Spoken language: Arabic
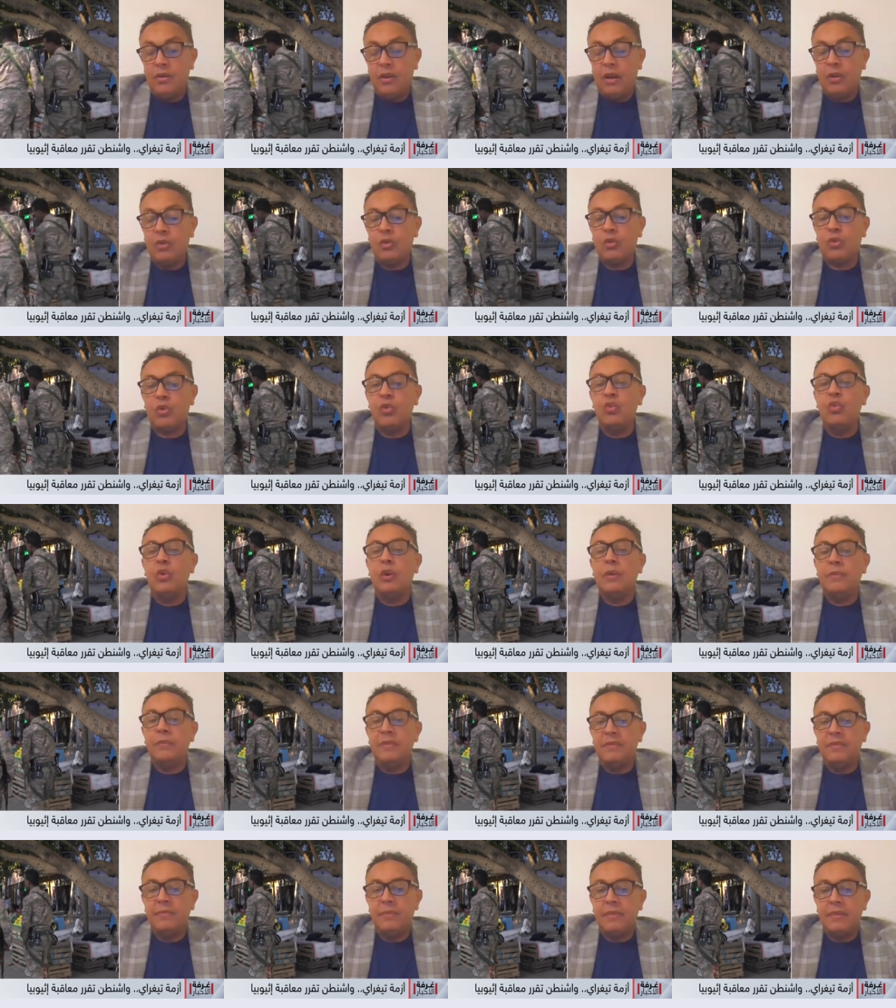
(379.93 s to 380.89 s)
القوه
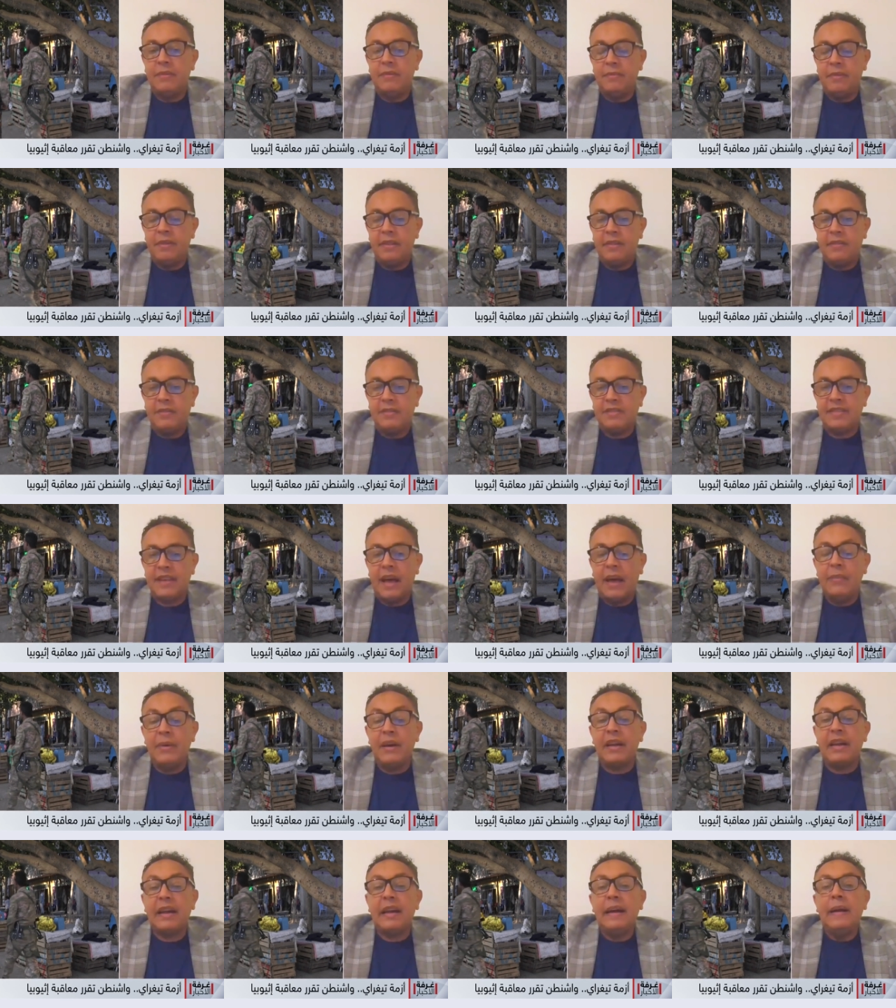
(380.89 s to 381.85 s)
في
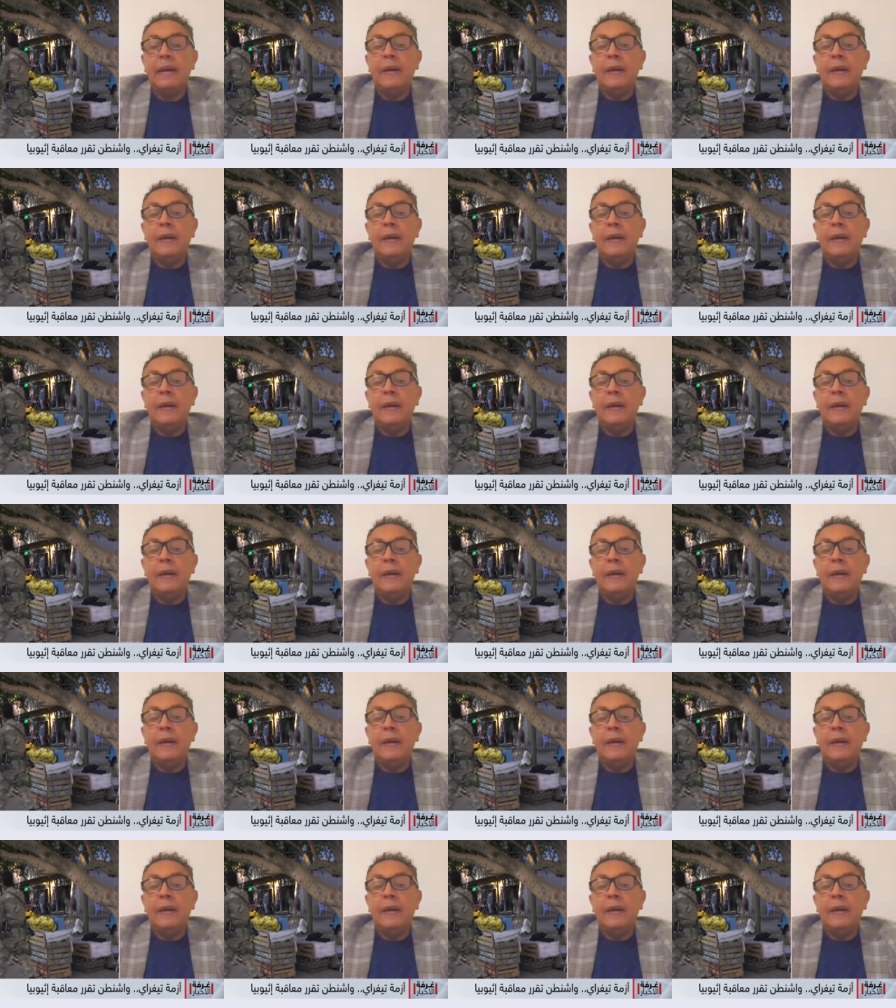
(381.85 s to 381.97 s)
السابق